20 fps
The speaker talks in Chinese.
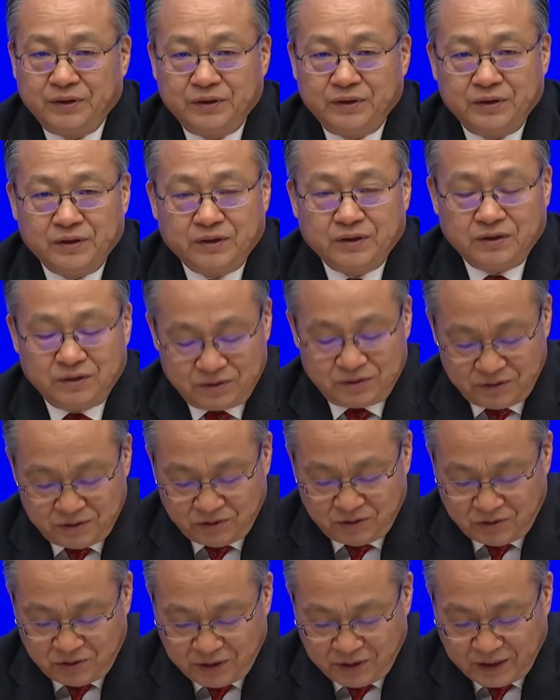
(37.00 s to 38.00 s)
要
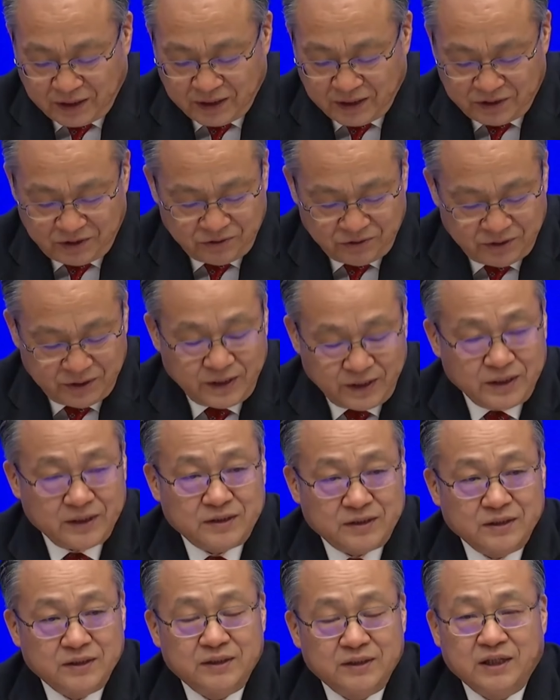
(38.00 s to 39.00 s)
扩大就业、
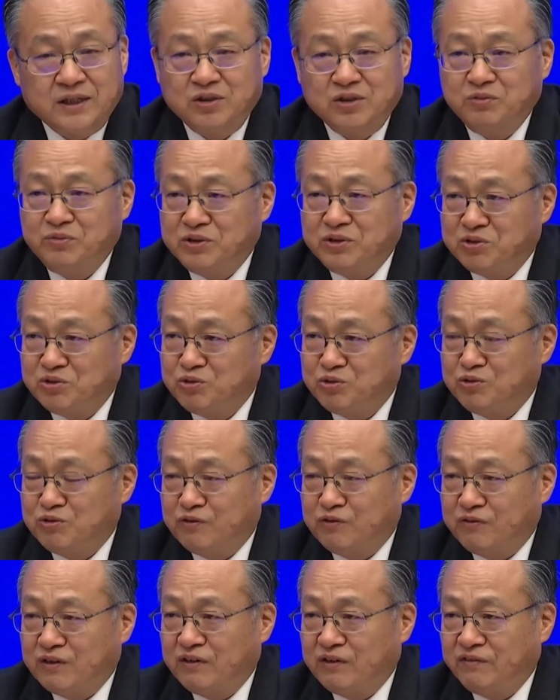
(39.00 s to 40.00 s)
增加居民收入、
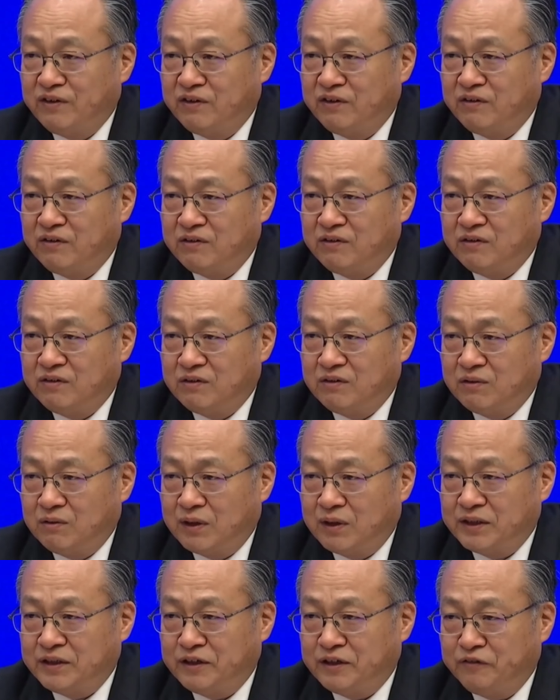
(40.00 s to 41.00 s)
防范
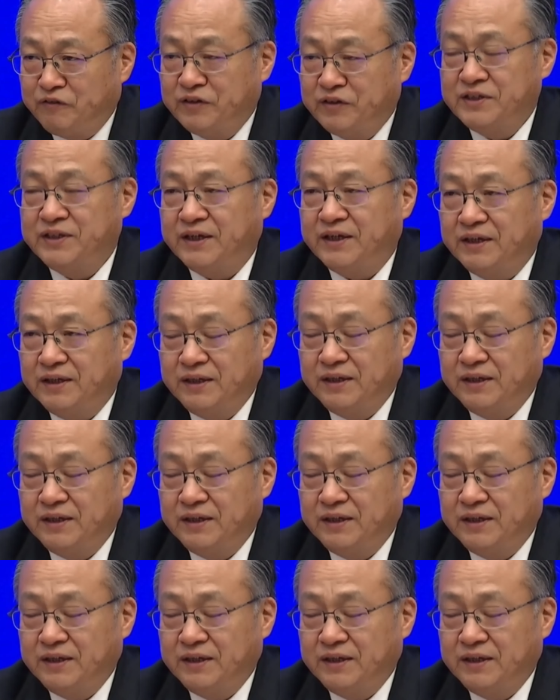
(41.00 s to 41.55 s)
化解风险，